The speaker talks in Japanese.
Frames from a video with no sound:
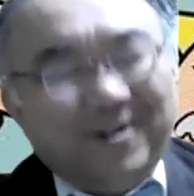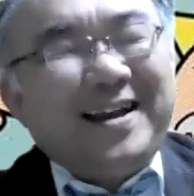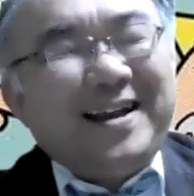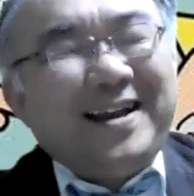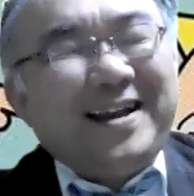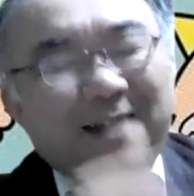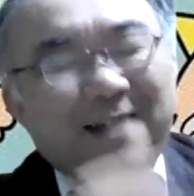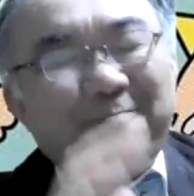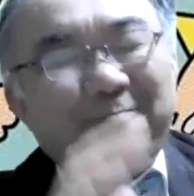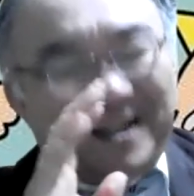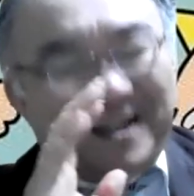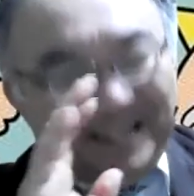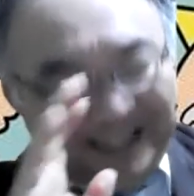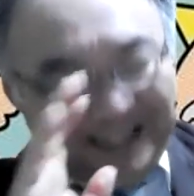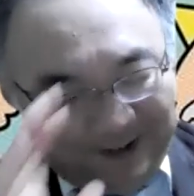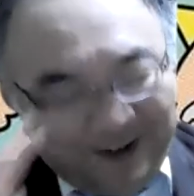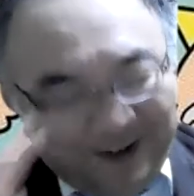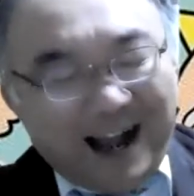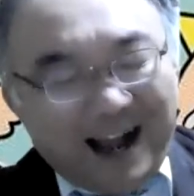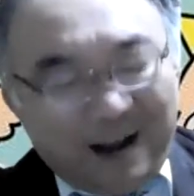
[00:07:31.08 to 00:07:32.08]
れがやっぱり
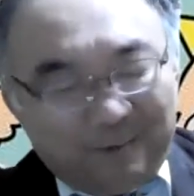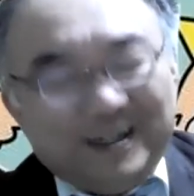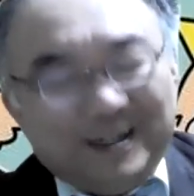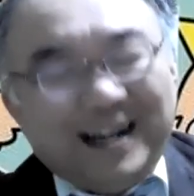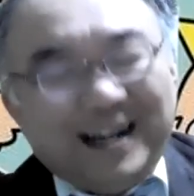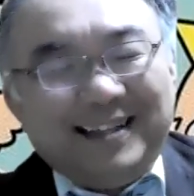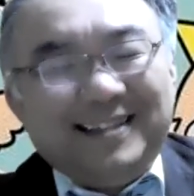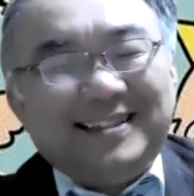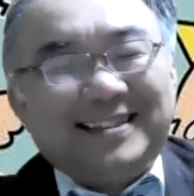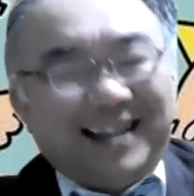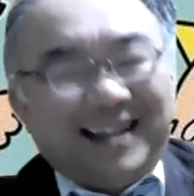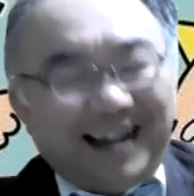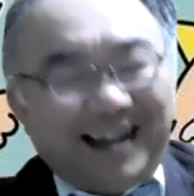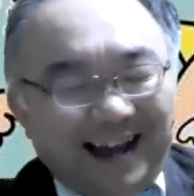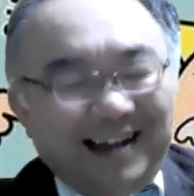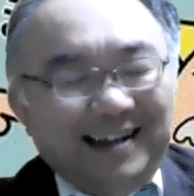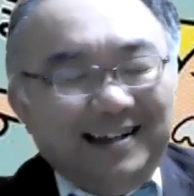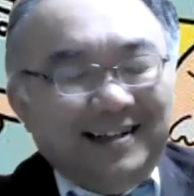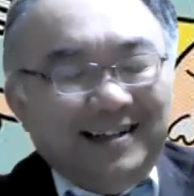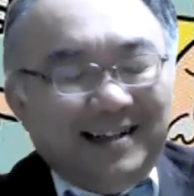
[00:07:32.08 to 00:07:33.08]
一番危ないですか
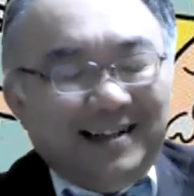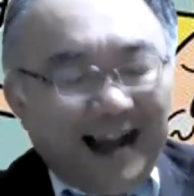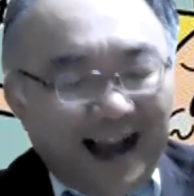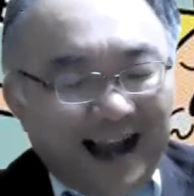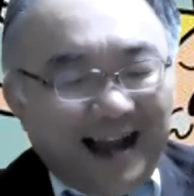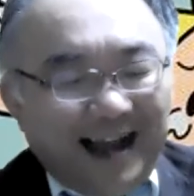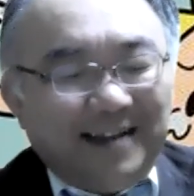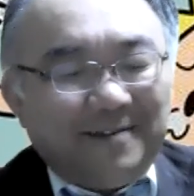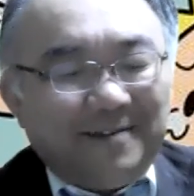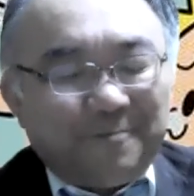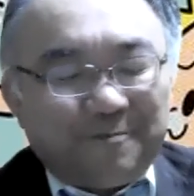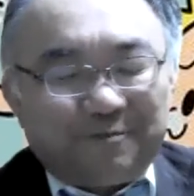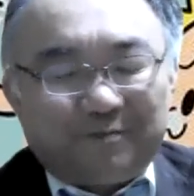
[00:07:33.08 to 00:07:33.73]
ら、はい、